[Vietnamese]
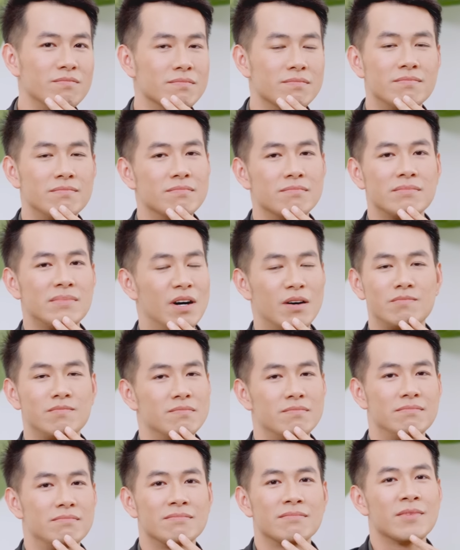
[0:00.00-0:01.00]
là đúng.
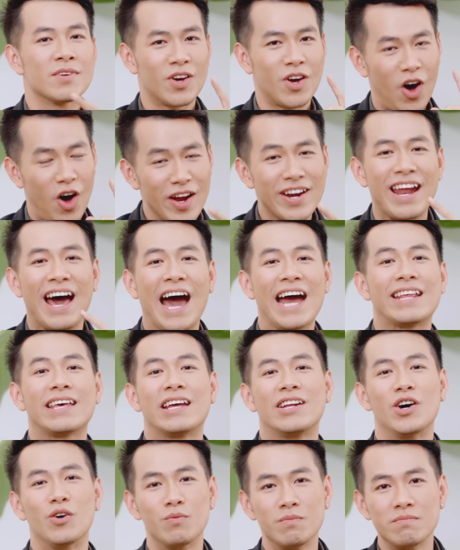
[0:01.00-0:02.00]
Không, có nai
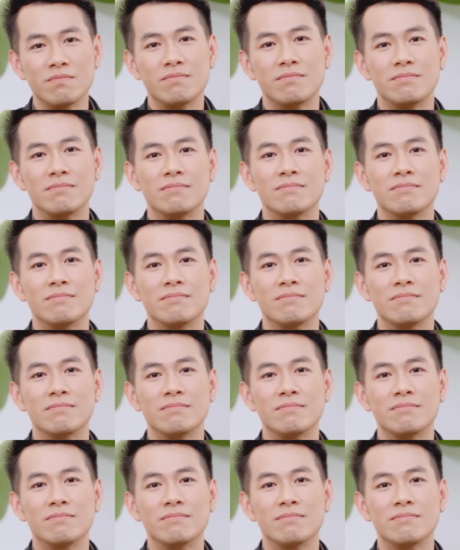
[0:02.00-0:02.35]
thì đúng,